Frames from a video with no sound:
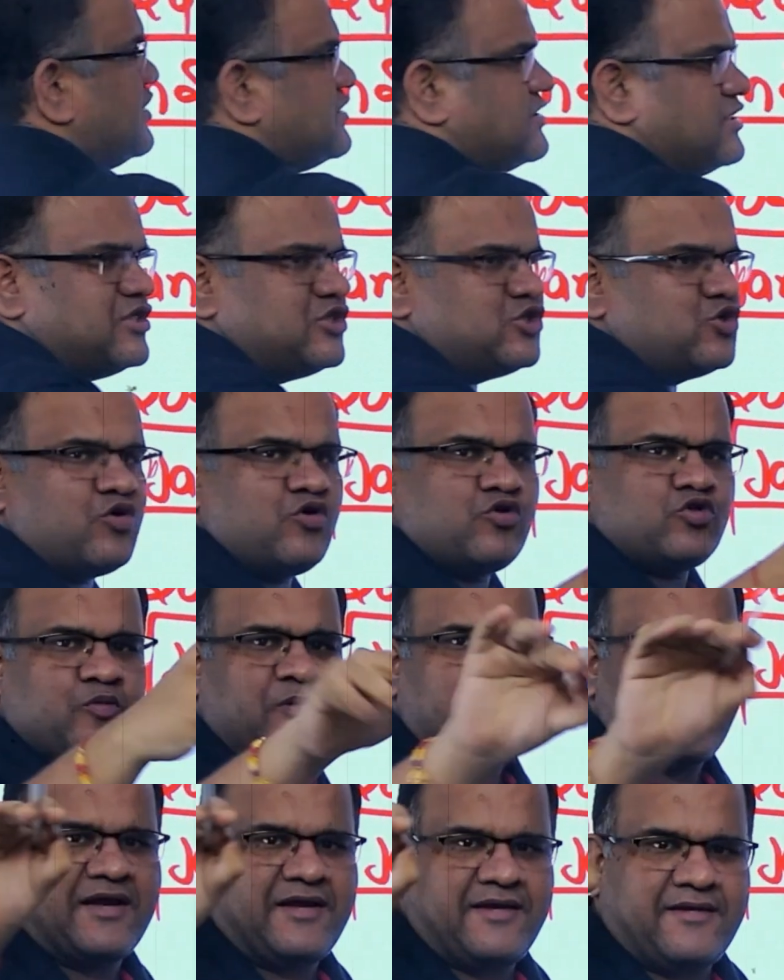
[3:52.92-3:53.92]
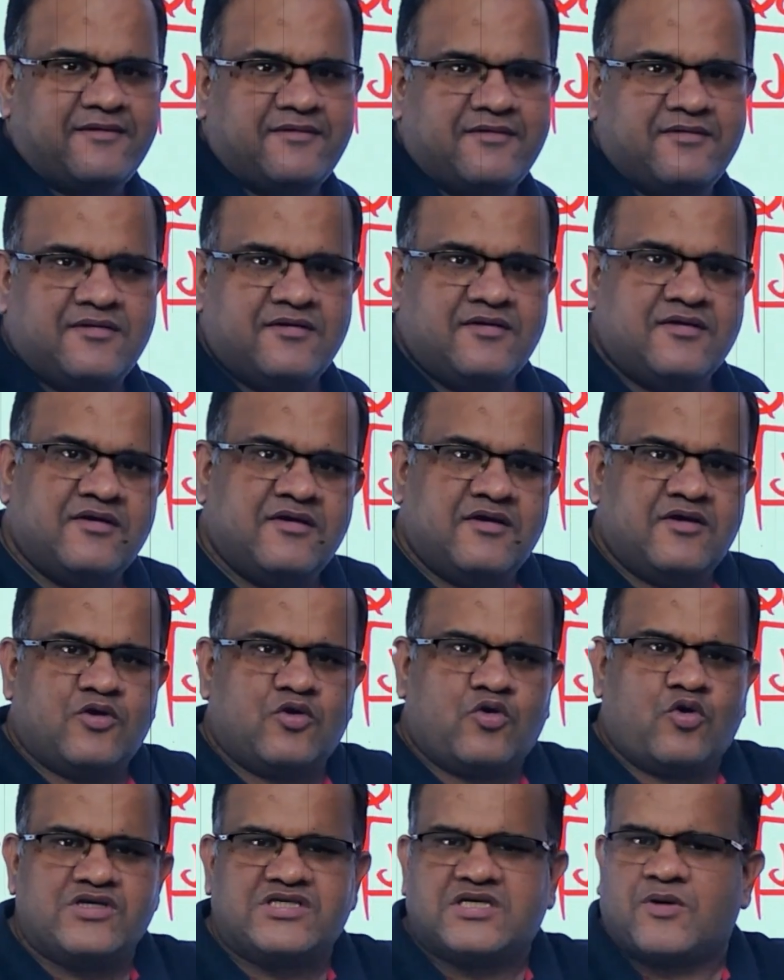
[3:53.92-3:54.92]
जीत चुके हो तुम्हारे
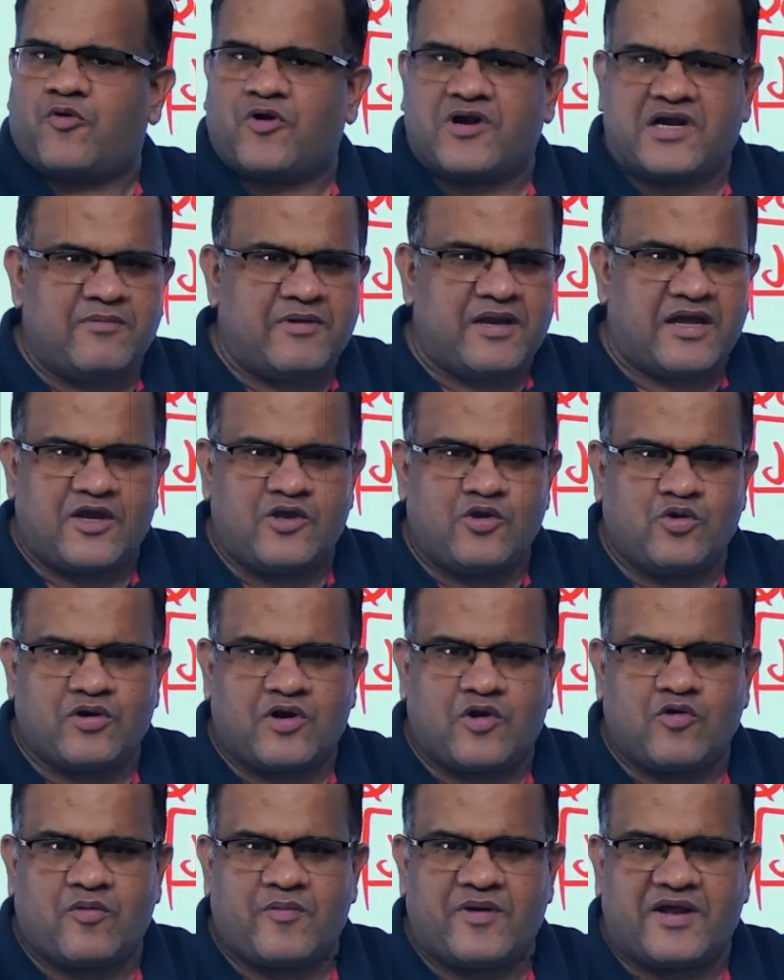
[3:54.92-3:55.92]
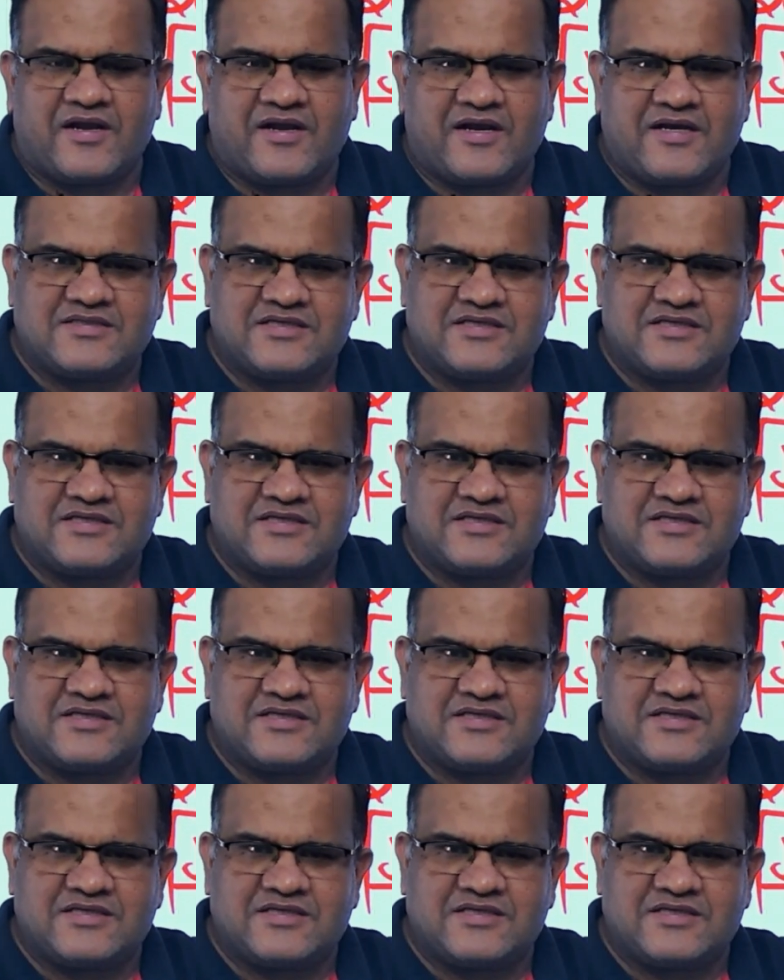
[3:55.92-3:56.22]
कोई सपोर्ट नहीं मिलेगा यूक्रेन को अमेरिका